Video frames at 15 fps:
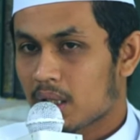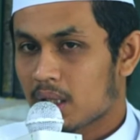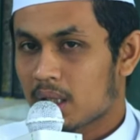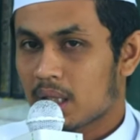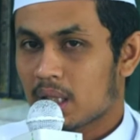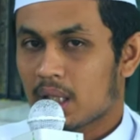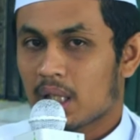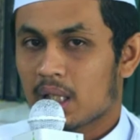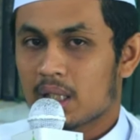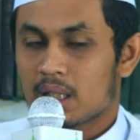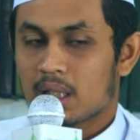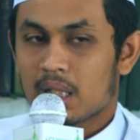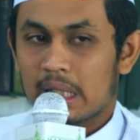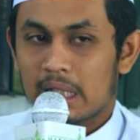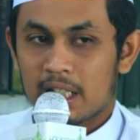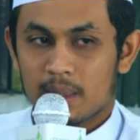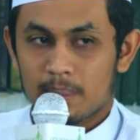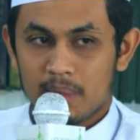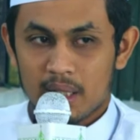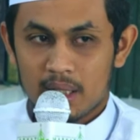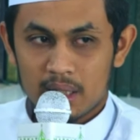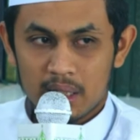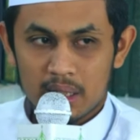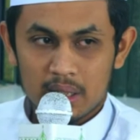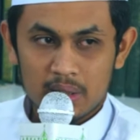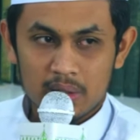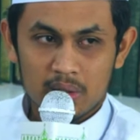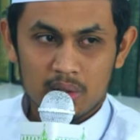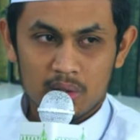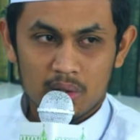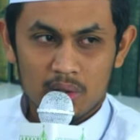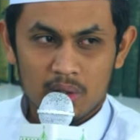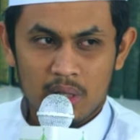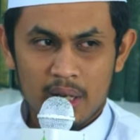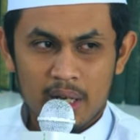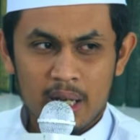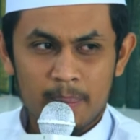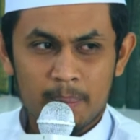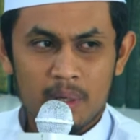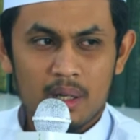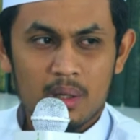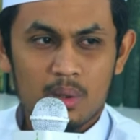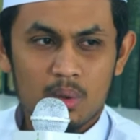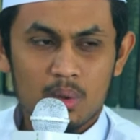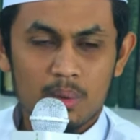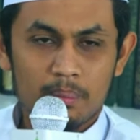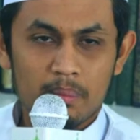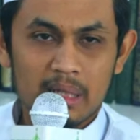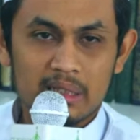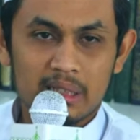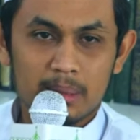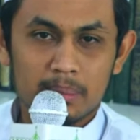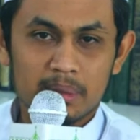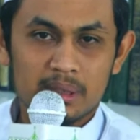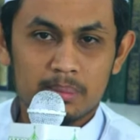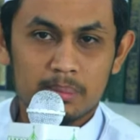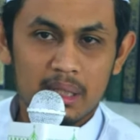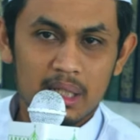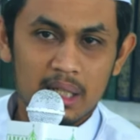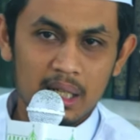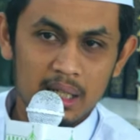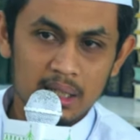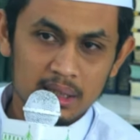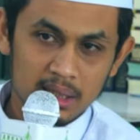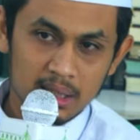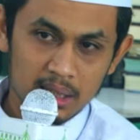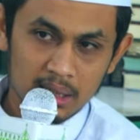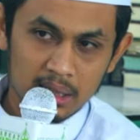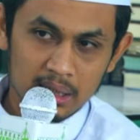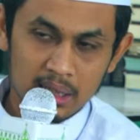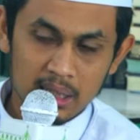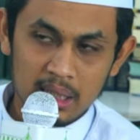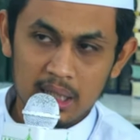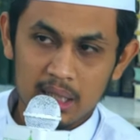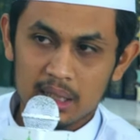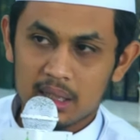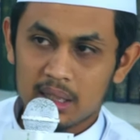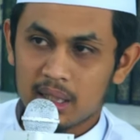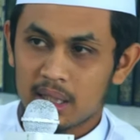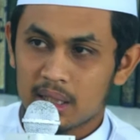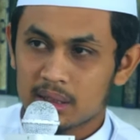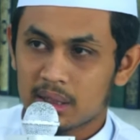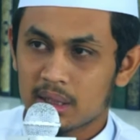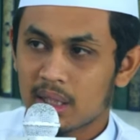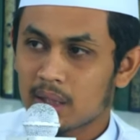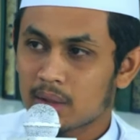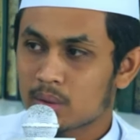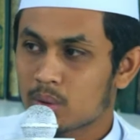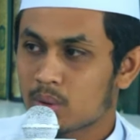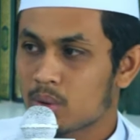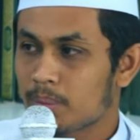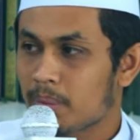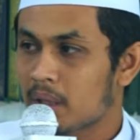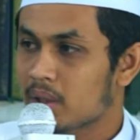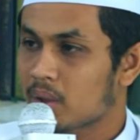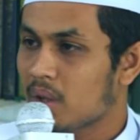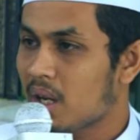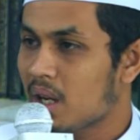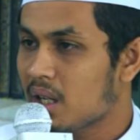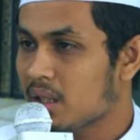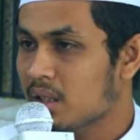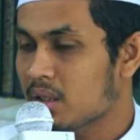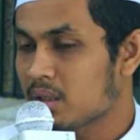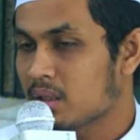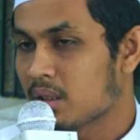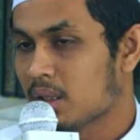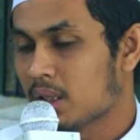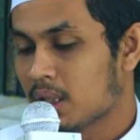ketika dia ingin mandi dan apa hukum baca bismillahnya ketika dia sedang junub atau haid